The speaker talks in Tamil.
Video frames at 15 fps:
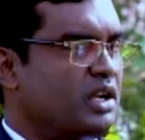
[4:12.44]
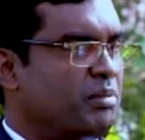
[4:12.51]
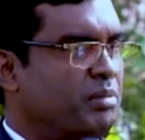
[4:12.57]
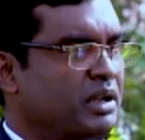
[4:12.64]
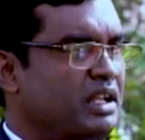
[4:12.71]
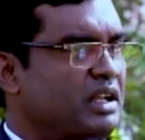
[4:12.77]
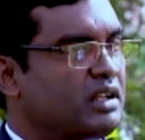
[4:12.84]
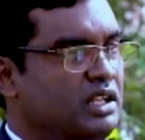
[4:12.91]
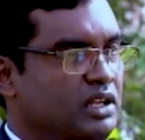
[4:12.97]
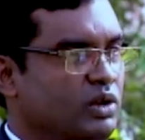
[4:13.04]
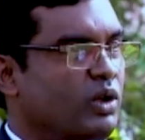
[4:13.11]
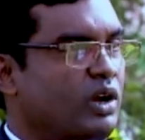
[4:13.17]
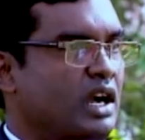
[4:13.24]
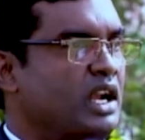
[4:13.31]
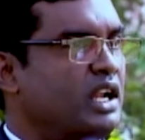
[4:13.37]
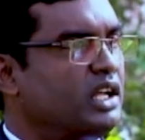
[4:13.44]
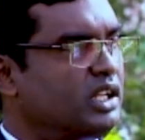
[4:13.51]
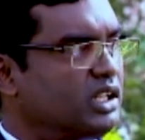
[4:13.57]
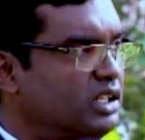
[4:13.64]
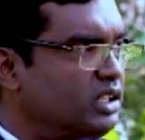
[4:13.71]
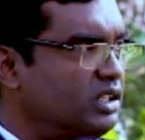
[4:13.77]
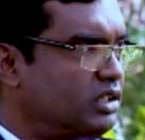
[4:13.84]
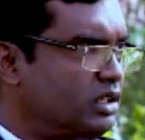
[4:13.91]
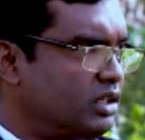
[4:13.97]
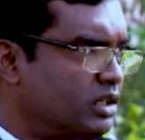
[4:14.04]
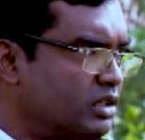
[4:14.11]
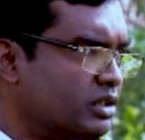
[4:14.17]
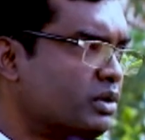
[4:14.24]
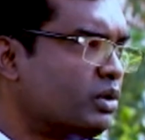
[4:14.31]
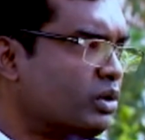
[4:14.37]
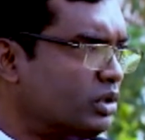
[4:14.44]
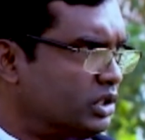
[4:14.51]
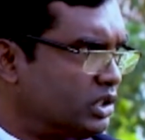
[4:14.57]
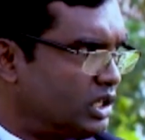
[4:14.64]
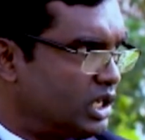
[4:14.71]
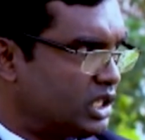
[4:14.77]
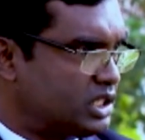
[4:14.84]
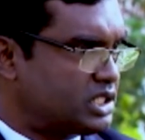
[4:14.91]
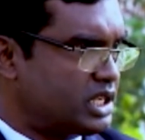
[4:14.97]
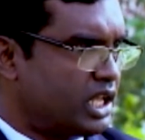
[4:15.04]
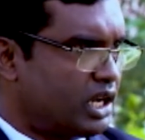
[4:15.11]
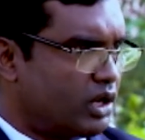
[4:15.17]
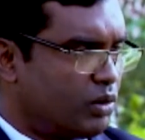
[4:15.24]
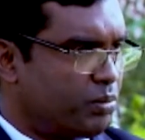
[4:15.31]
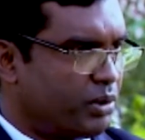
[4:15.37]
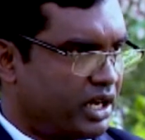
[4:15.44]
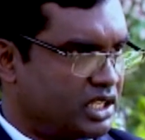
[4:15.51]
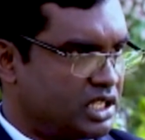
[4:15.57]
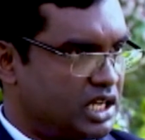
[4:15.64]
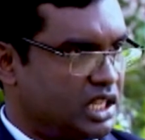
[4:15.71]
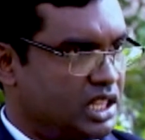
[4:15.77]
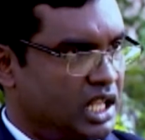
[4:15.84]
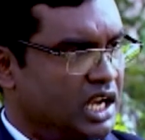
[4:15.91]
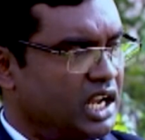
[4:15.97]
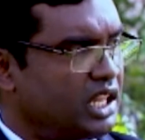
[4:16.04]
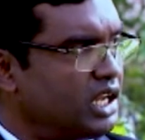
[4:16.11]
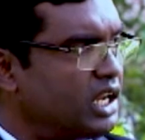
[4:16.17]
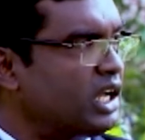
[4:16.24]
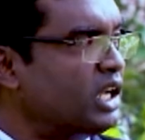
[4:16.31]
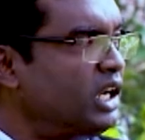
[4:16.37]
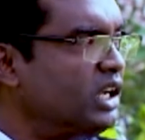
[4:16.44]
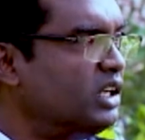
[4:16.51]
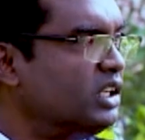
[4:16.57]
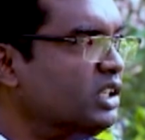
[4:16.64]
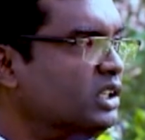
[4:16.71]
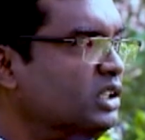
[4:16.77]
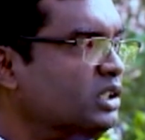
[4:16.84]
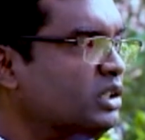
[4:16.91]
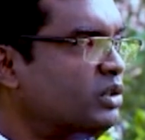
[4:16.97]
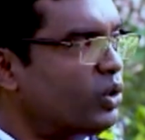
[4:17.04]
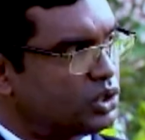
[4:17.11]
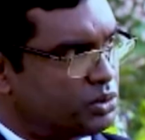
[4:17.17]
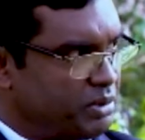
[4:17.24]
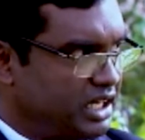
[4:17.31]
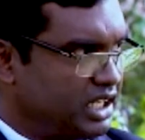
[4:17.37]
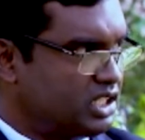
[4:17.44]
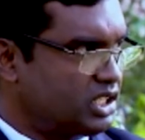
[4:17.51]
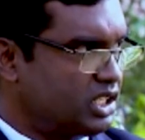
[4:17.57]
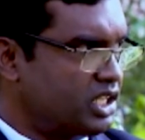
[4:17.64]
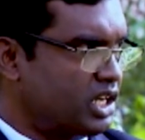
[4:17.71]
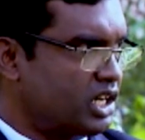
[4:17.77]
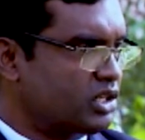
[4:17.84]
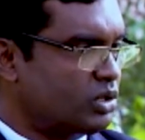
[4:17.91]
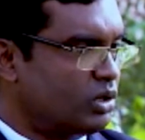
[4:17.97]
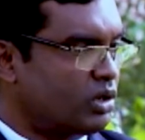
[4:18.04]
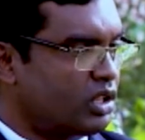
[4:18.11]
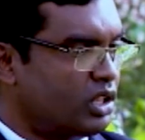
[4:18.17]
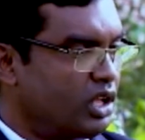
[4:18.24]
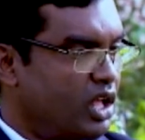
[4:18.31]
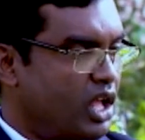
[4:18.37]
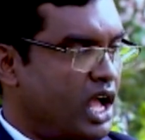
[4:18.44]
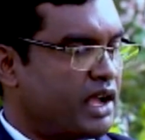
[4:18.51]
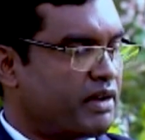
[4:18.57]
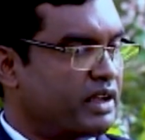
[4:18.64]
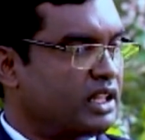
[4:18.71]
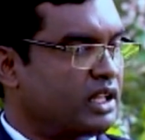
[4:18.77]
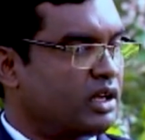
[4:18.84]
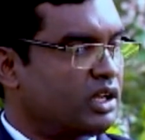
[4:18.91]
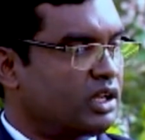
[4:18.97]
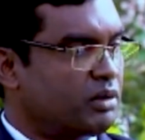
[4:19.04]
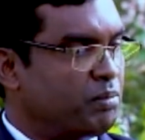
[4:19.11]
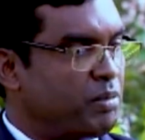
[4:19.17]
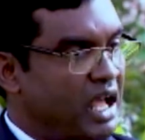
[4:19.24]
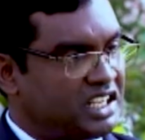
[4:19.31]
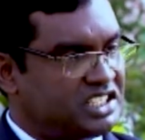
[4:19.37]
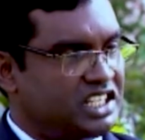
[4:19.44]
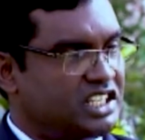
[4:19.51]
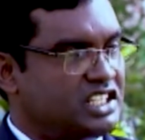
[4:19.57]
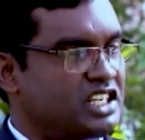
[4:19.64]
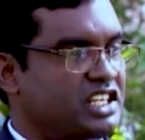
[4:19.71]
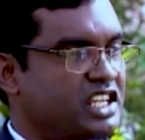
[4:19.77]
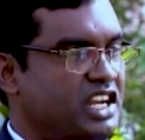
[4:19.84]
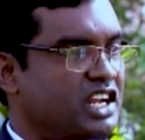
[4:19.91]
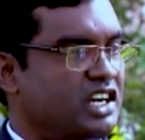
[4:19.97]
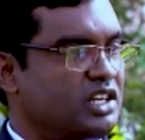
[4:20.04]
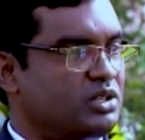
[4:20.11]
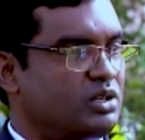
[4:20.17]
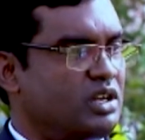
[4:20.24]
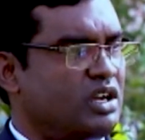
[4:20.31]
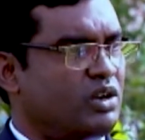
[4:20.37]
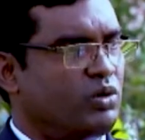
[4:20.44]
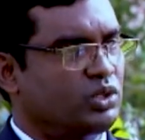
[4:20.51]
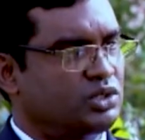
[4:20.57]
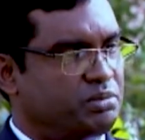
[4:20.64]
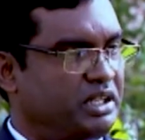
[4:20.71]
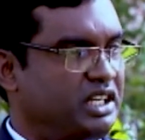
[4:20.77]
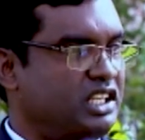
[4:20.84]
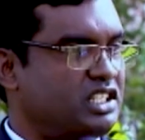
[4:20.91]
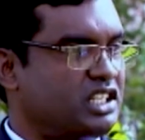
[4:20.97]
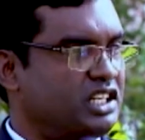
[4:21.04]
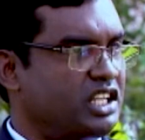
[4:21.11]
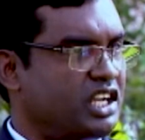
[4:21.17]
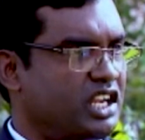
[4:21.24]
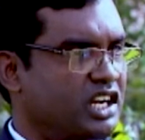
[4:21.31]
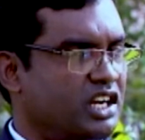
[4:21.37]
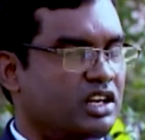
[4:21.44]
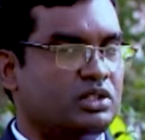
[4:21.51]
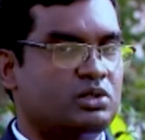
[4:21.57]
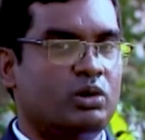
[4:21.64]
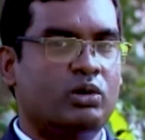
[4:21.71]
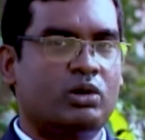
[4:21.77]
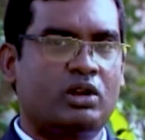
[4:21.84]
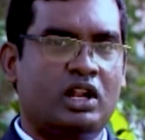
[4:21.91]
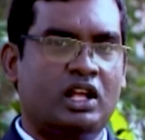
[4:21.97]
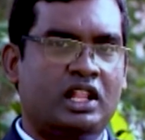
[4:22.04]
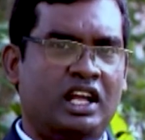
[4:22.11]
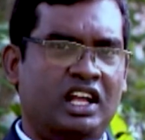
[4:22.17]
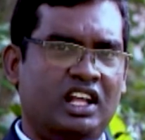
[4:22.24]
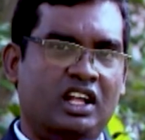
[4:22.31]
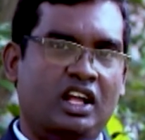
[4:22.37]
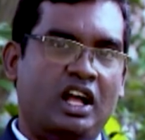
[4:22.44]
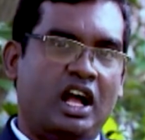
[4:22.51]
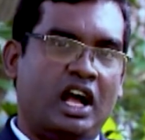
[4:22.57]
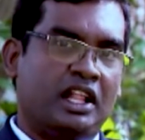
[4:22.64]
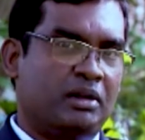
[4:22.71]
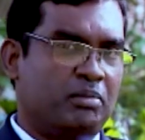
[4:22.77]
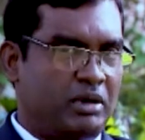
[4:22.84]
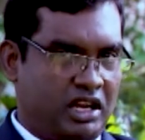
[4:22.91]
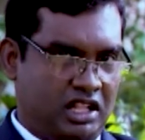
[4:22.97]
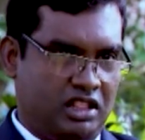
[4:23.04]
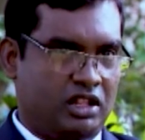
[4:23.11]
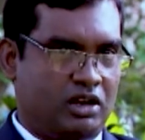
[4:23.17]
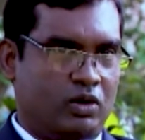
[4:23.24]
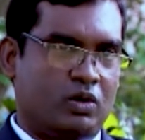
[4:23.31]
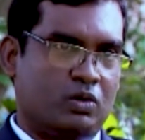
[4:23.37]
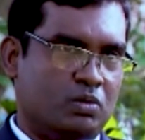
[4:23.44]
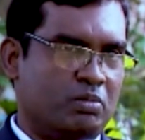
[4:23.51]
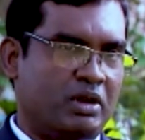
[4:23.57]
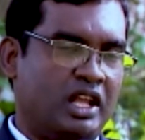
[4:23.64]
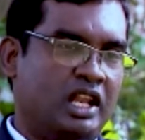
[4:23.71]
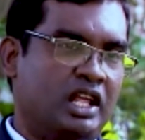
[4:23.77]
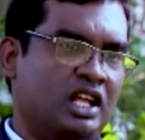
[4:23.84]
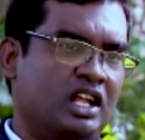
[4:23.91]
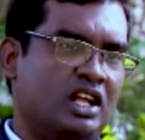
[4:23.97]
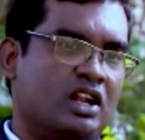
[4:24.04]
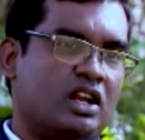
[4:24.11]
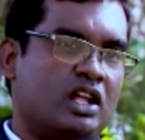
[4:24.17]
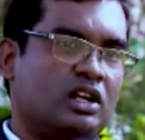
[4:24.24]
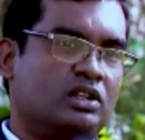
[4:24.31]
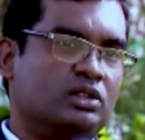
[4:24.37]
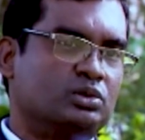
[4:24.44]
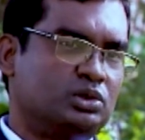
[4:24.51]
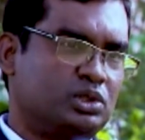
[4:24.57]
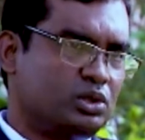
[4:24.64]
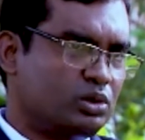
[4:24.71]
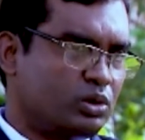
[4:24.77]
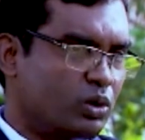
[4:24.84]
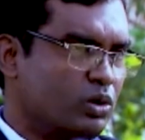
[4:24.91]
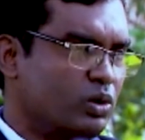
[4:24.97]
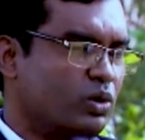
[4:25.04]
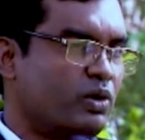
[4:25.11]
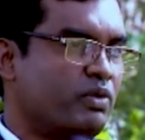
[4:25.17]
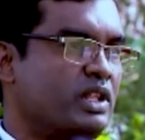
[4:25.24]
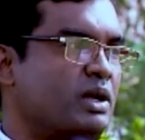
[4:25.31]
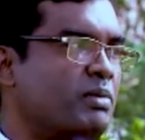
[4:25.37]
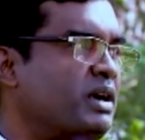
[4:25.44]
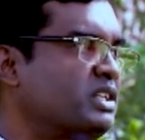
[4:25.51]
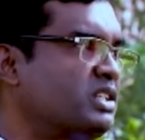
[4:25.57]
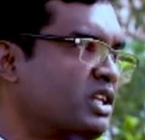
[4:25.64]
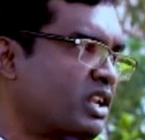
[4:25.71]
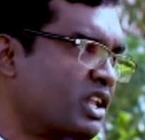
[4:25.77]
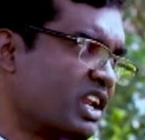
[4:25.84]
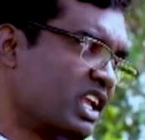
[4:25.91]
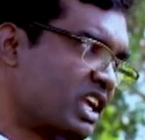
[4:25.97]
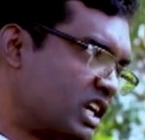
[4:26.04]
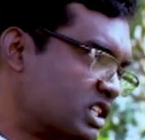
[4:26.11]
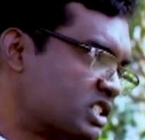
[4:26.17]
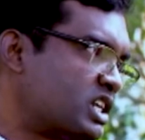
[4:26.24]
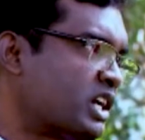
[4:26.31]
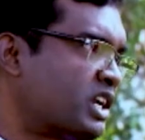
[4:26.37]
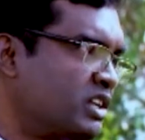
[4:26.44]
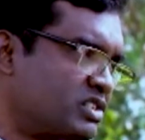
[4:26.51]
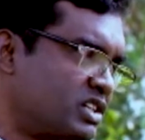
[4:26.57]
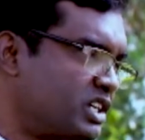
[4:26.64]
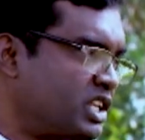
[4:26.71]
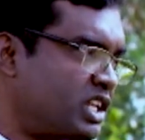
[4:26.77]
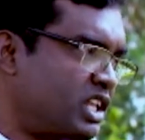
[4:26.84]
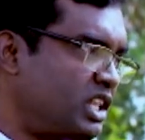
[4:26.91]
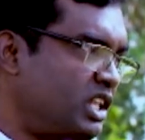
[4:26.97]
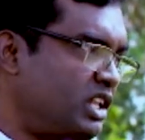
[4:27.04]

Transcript: இப்படி இன்னொரு என்ன இதுகளுக்கு செய்கிற ஆப்ரேஷனைத்தான் அதை நாங்கள் கோஸ்மெட்டிக் சர்ஜரின்னு சொல்கிறது ஆகவே அந்த பிளாஸ்டிக் சர்ஜரி என்று சொன்னால் கோஸ்மெட்டிக் சர்ஜரி என்று சொல்கிறத அதை மறந்துடணும் உண்மையிலே நாங்கள் நூற்றுக்கு தொண்ணூறு வீதமாக செய்கிறது ரீகன்ஸ்ட்ரக்டிவ் சர்ஜரி